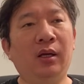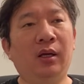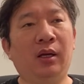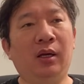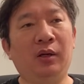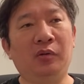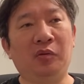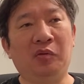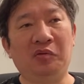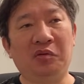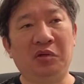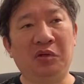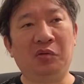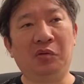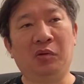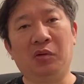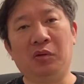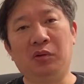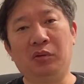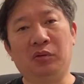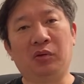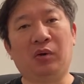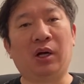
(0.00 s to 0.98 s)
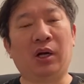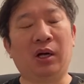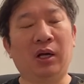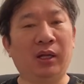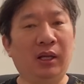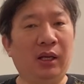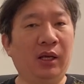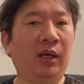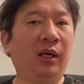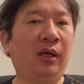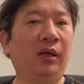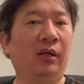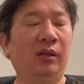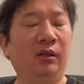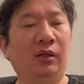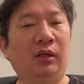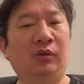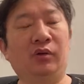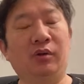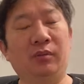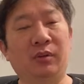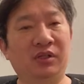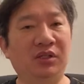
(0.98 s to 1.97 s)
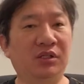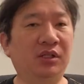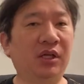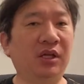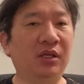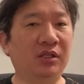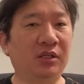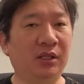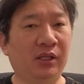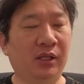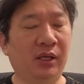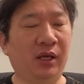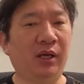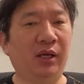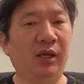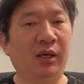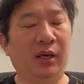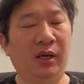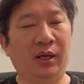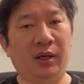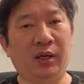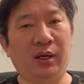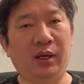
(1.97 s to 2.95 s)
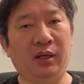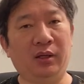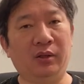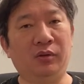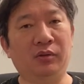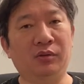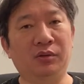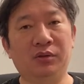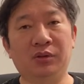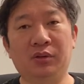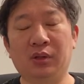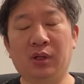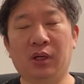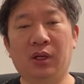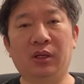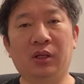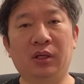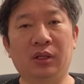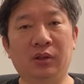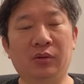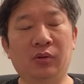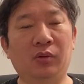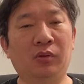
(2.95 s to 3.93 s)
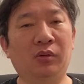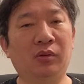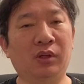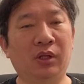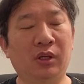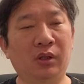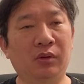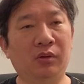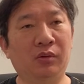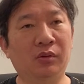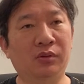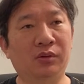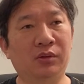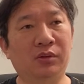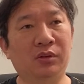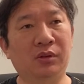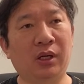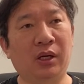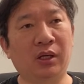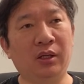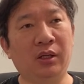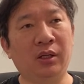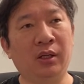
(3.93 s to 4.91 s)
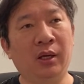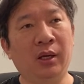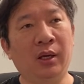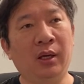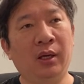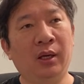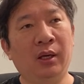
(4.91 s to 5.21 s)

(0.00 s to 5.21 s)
あの、移動とかね、例えば自転車で、えー、移動するなり、徒歩で移動するなり、